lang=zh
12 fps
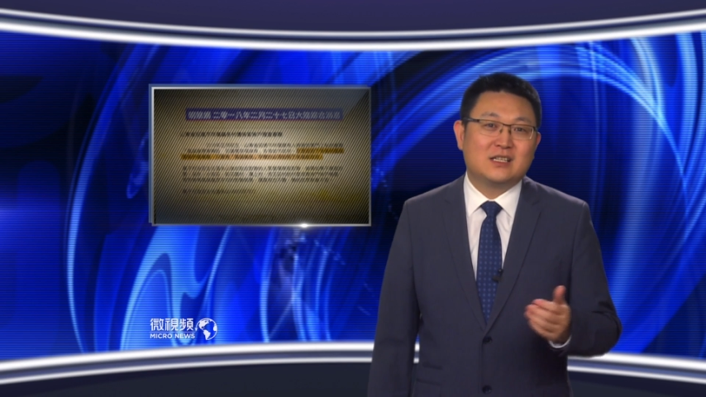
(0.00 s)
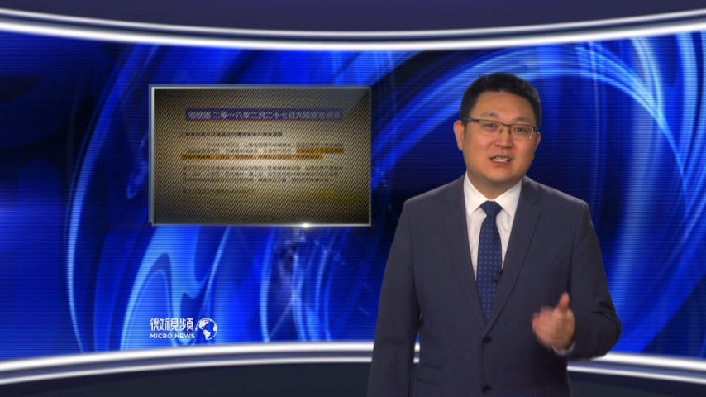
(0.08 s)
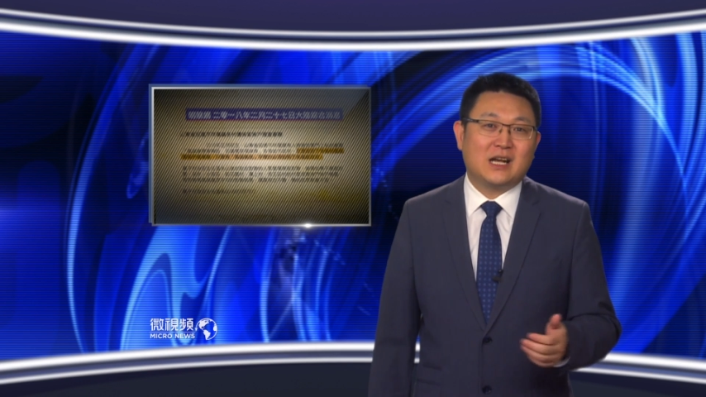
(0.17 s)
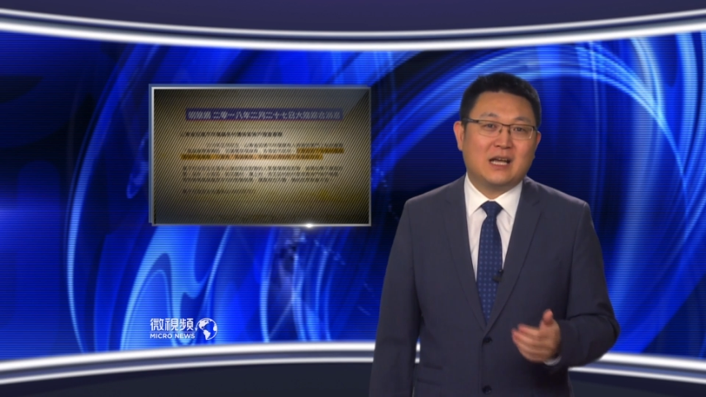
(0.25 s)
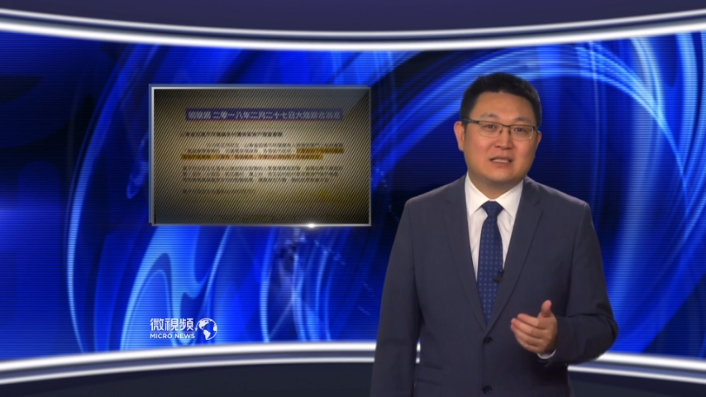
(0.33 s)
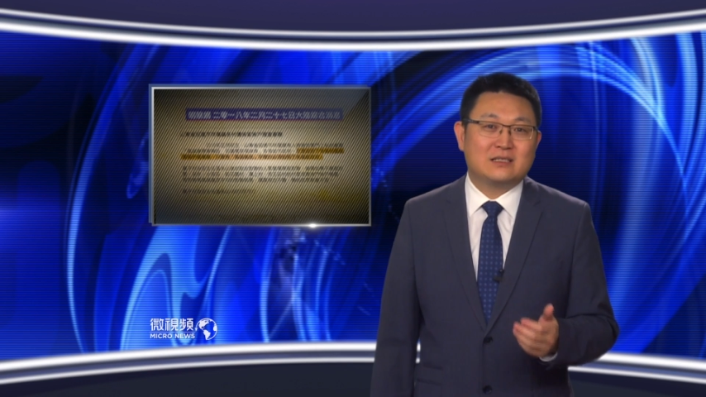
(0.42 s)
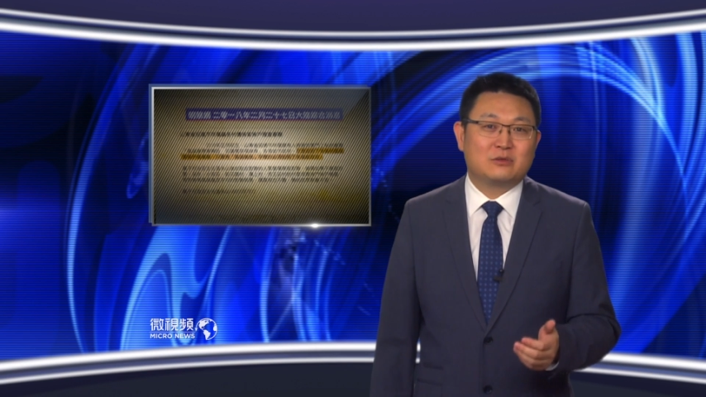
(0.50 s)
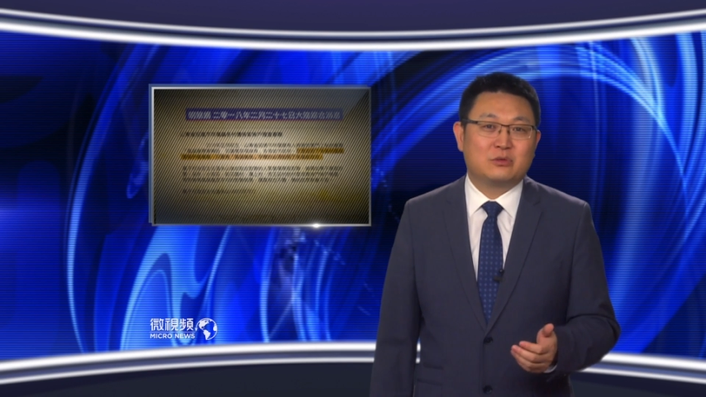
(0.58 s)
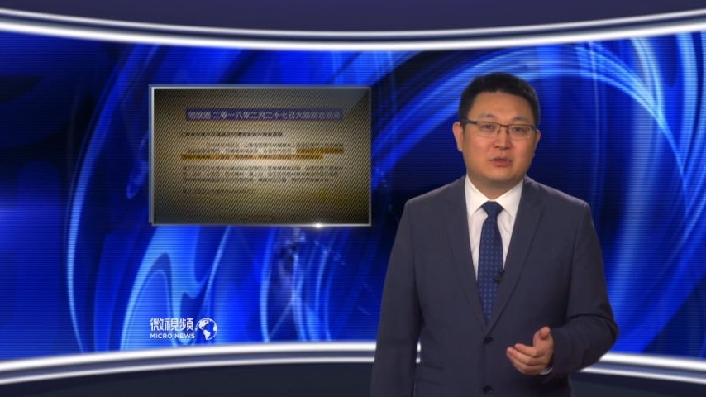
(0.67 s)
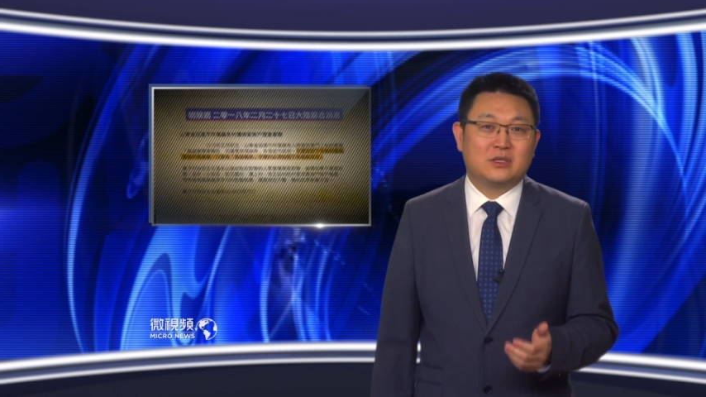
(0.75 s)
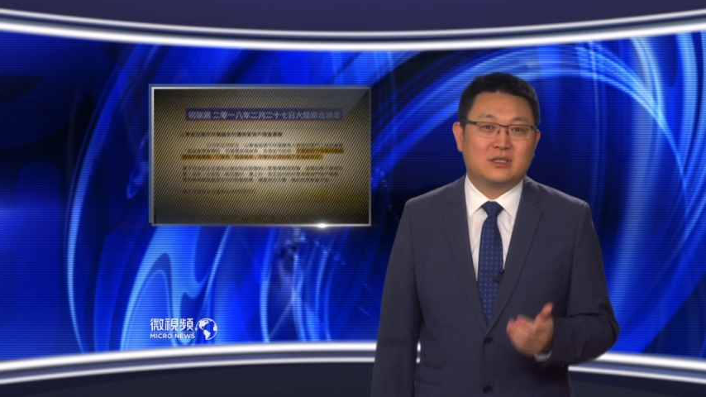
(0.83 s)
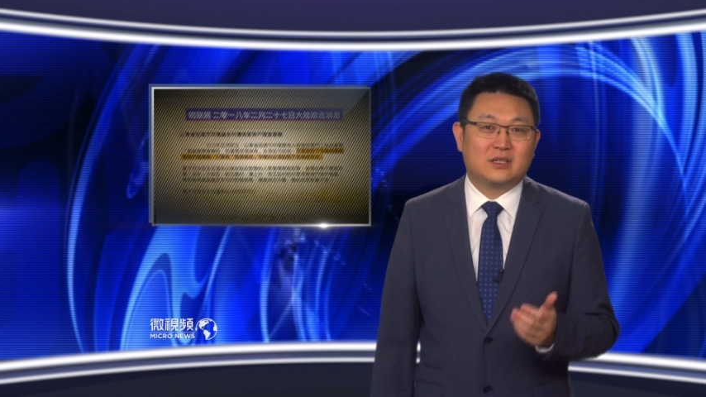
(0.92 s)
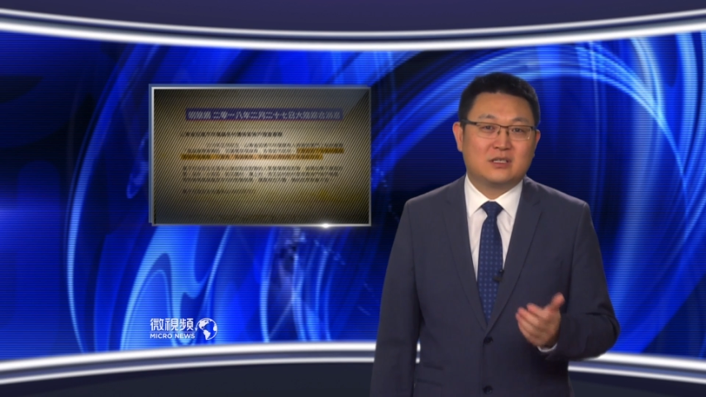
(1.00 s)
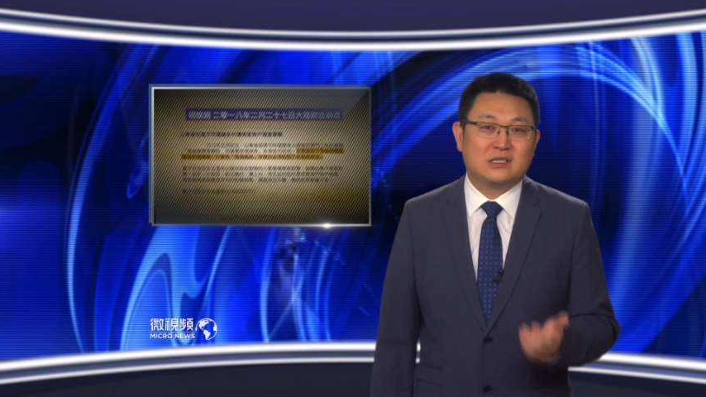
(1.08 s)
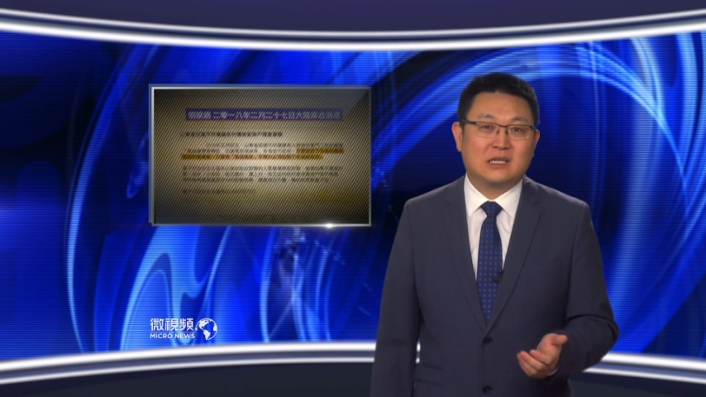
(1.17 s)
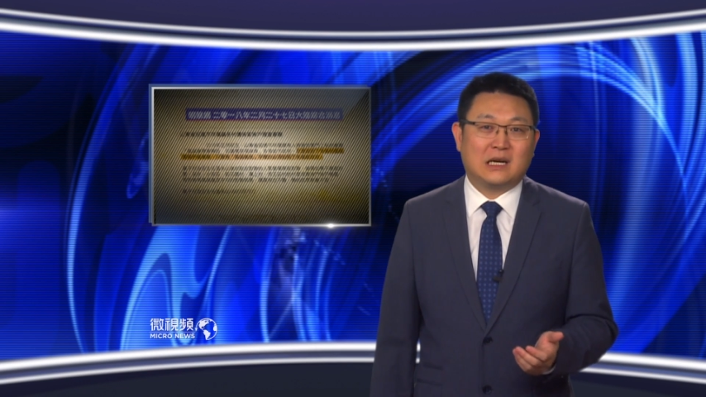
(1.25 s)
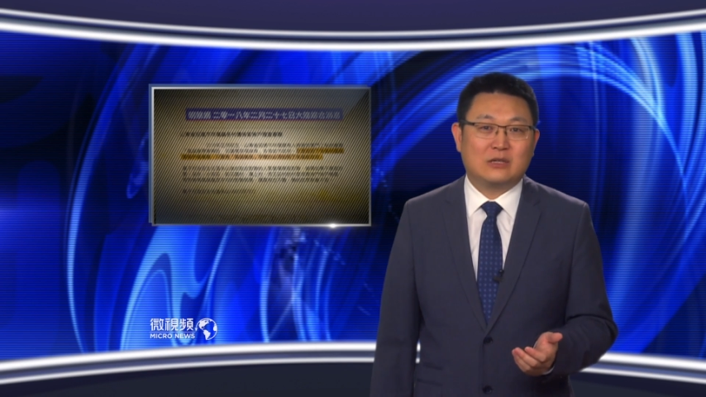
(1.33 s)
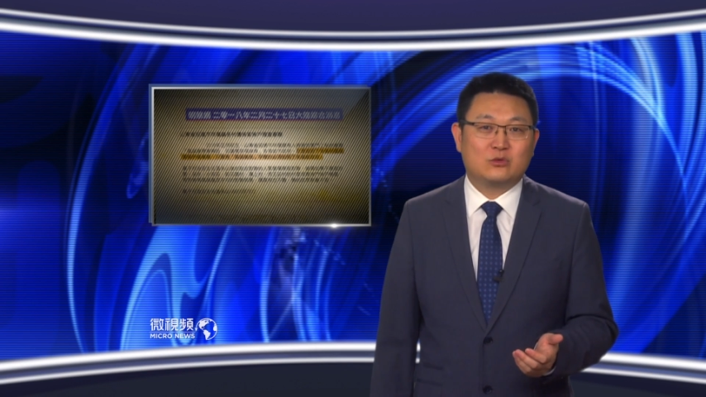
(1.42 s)
寨子村的这个
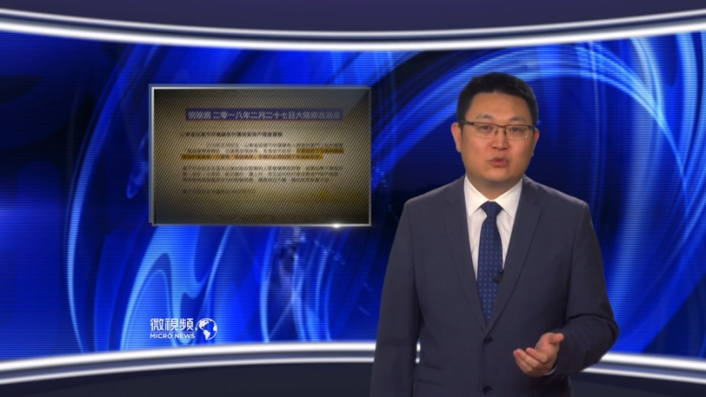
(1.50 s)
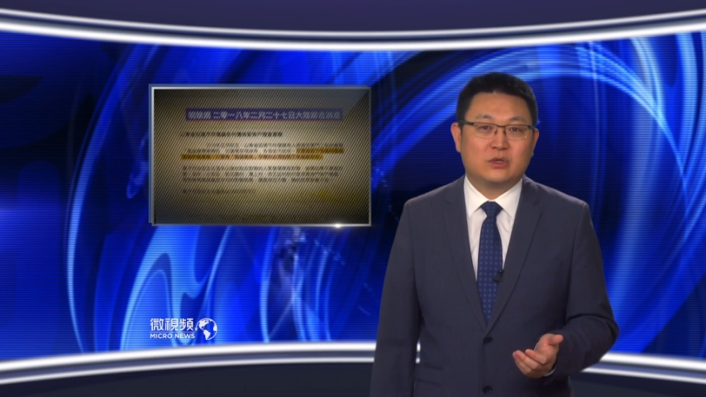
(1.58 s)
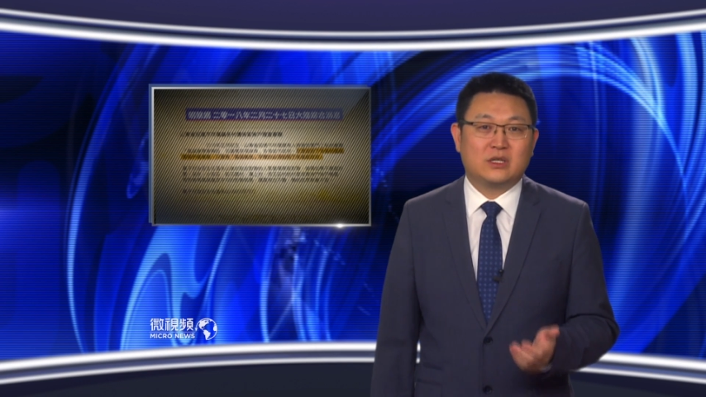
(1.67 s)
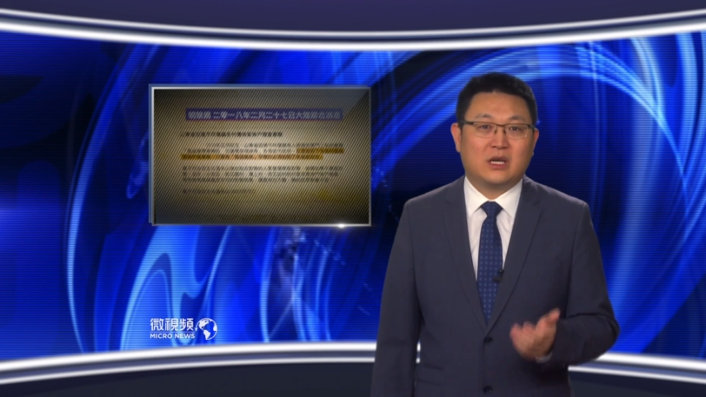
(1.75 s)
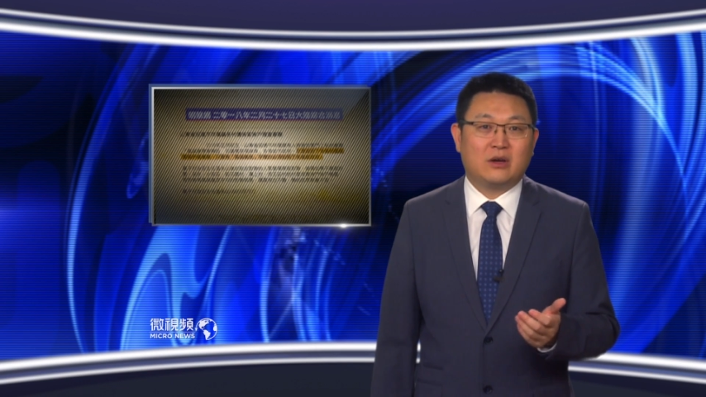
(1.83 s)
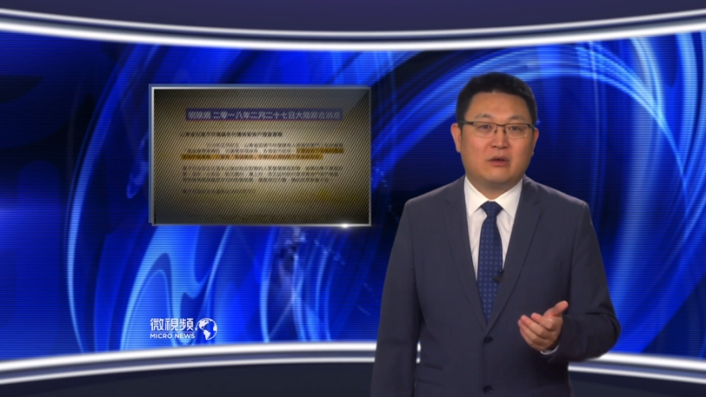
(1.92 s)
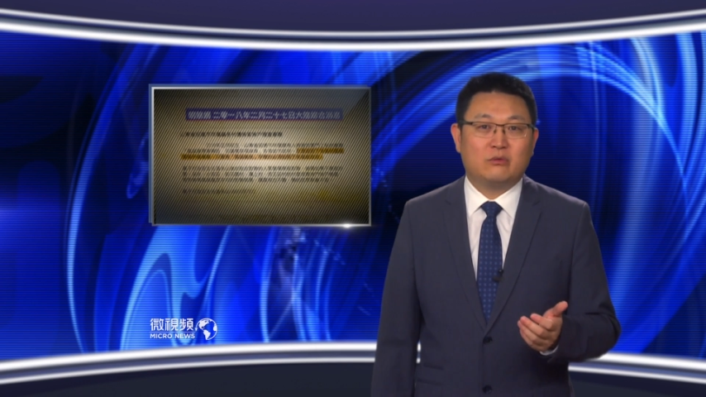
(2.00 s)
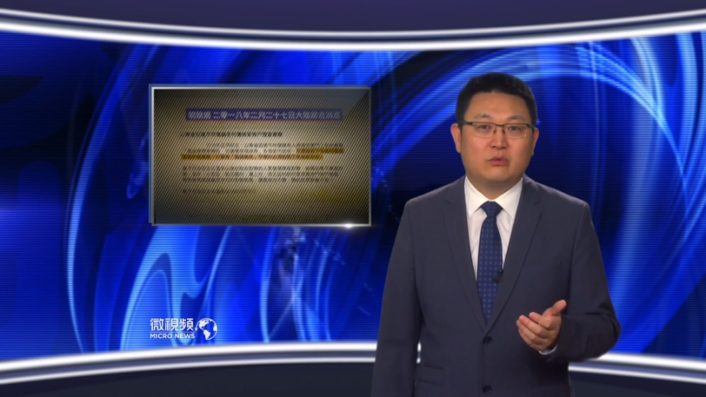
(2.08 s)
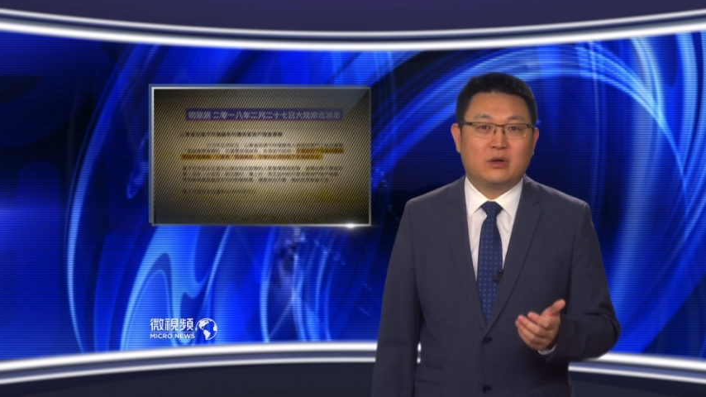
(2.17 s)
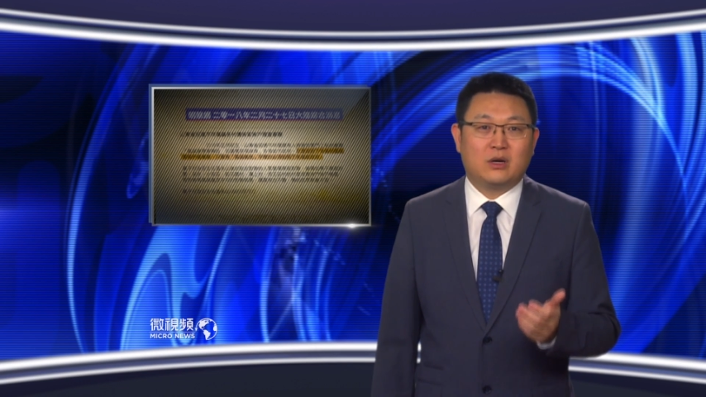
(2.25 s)
治安主任呢，